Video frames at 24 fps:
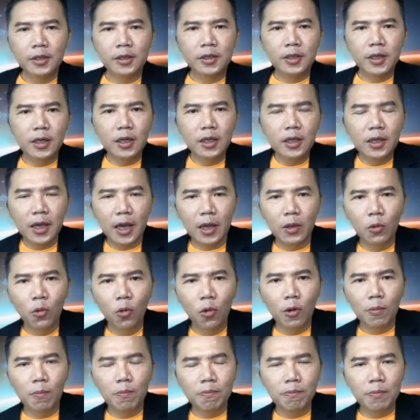今年
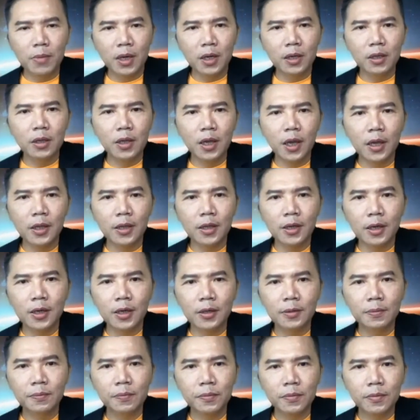或明年
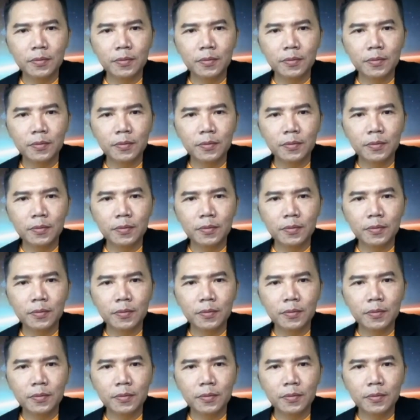呢，